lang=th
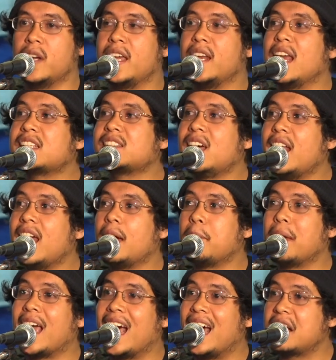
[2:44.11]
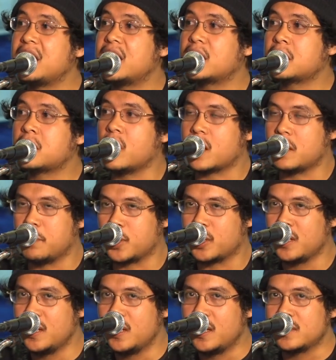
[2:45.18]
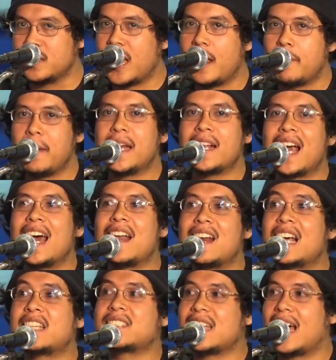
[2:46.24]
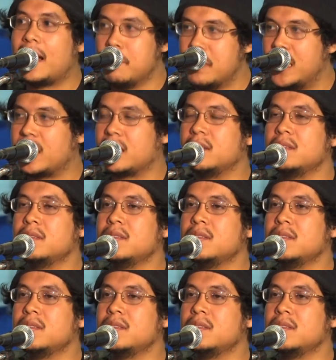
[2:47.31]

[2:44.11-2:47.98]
ในลักษณะไปหาเรื่องหรือก่อกบฏแต่เป็นการรักษาเมือง